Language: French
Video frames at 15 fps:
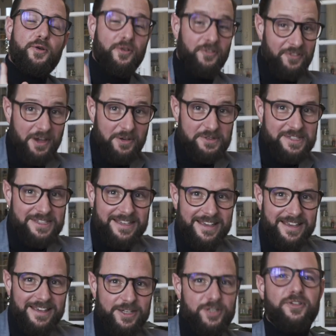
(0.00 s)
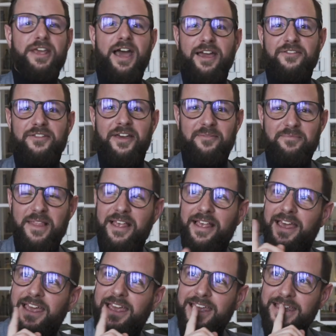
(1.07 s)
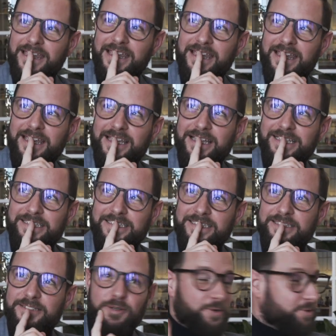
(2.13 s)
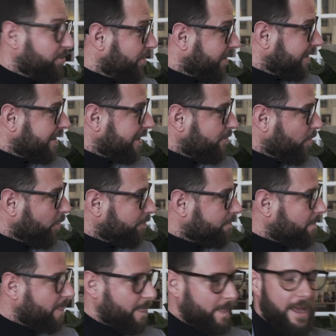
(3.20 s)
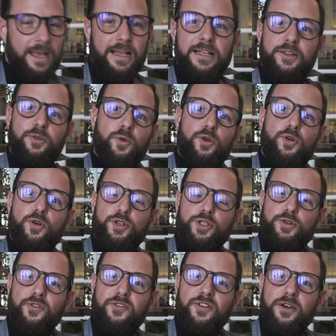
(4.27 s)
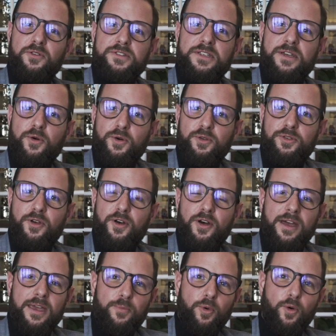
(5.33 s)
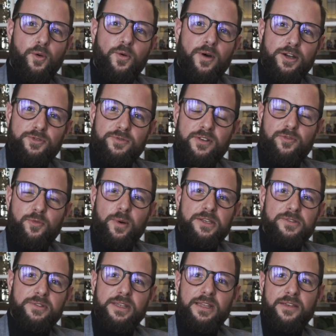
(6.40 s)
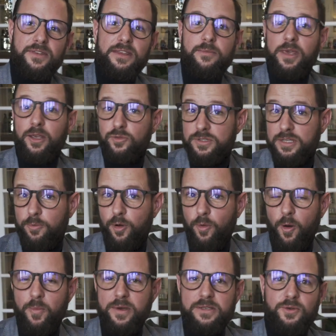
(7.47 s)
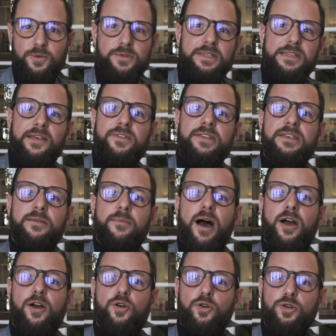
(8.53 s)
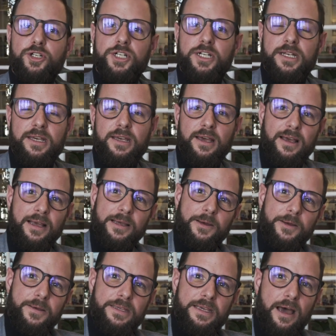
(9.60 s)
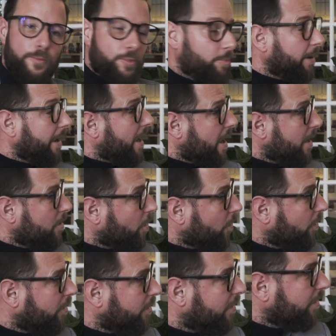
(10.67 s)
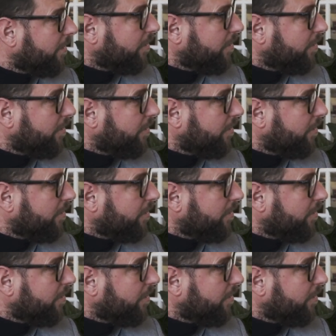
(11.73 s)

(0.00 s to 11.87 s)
conférencier, je vais y arriver, hein, et euh, auteur également. Absolument. Donc coach, conférencier, auteur. Et pourquoi je voulais vous présenter David Eh bien tout simplement parce que c'est David qui m'a coaché euh, il y a à peu près un an mhm.